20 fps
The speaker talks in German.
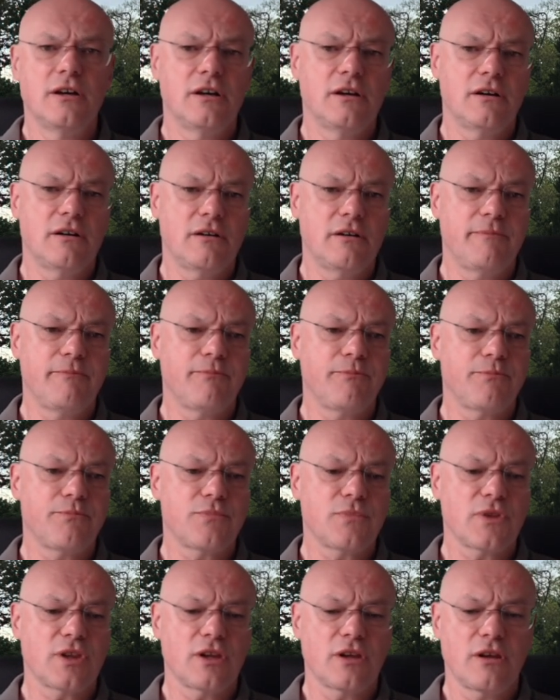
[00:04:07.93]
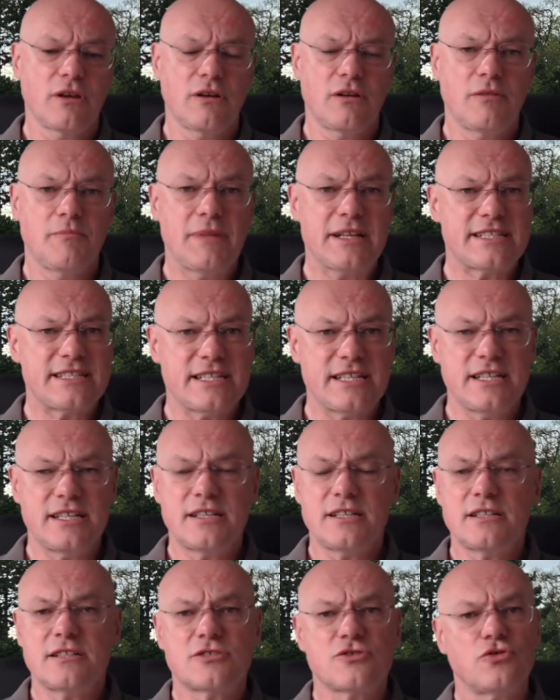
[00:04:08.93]
ähm,
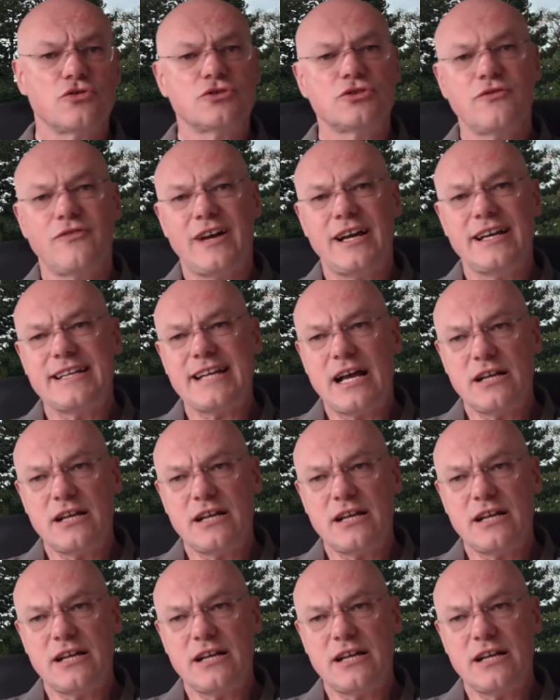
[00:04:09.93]
Mercedes und so weiter,